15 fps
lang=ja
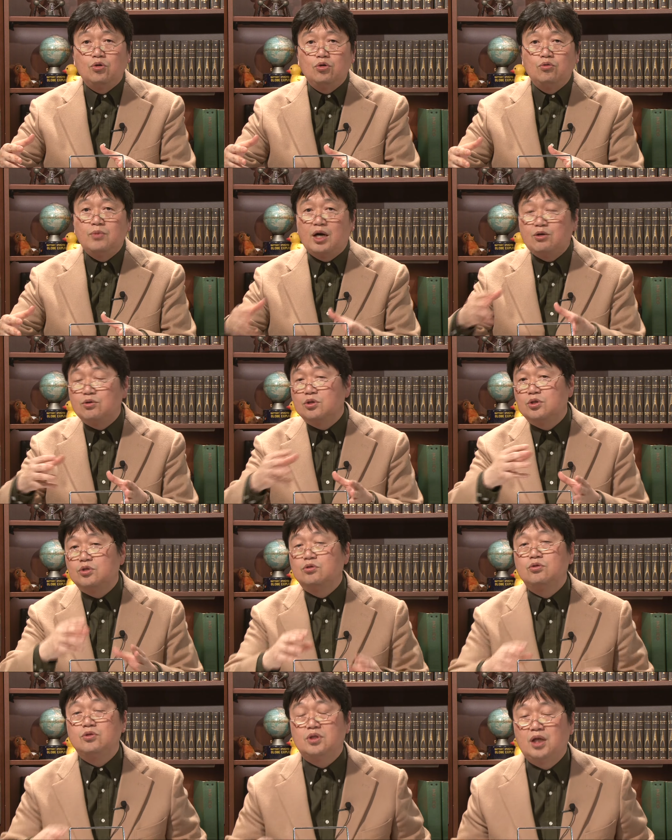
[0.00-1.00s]
うまく
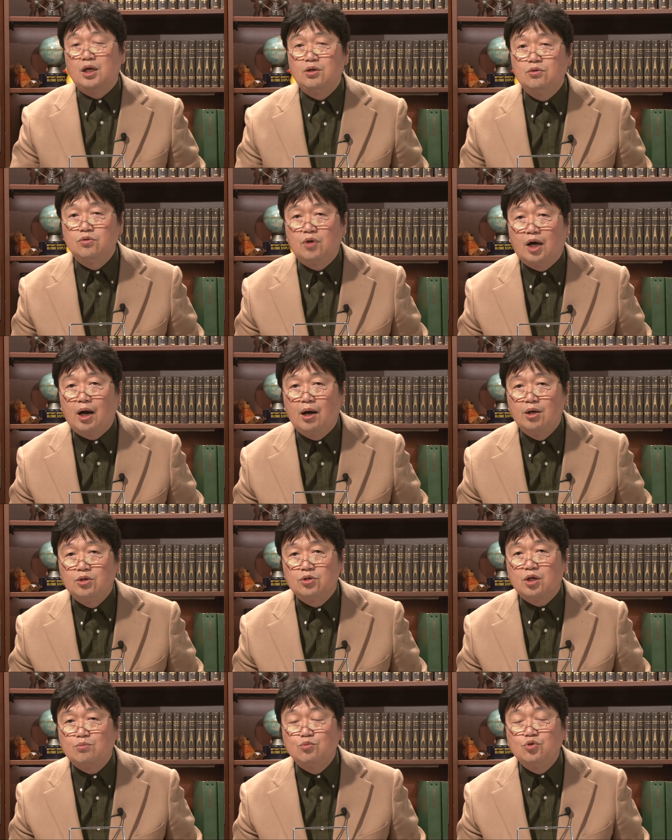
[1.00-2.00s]
作るっていうのが
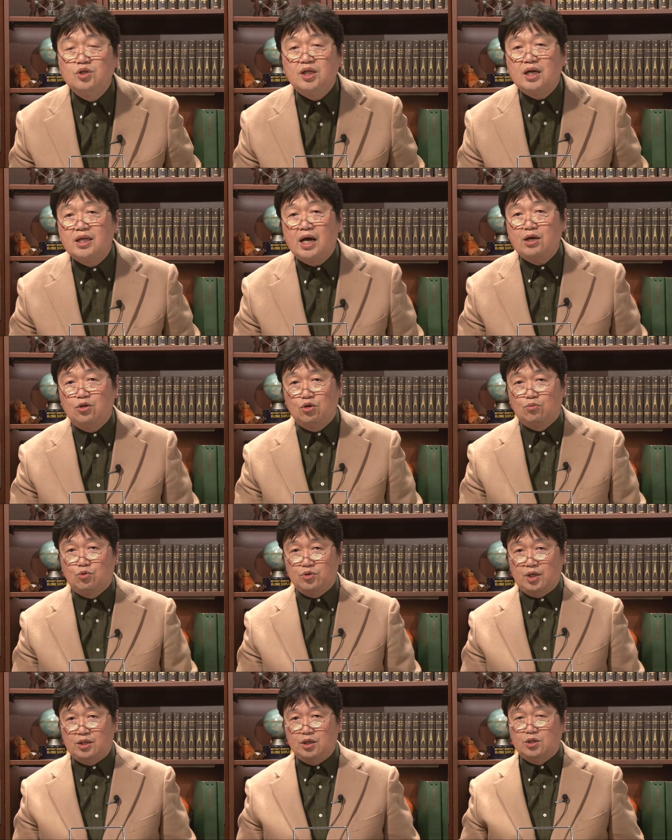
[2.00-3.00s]
その向いてないと
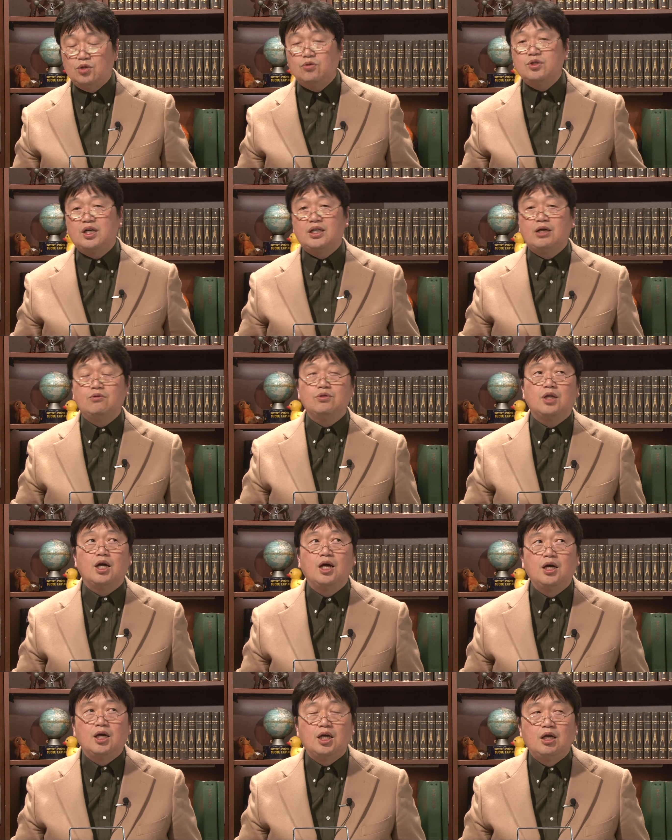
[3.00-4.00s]
思うんだよねそうじゃなくて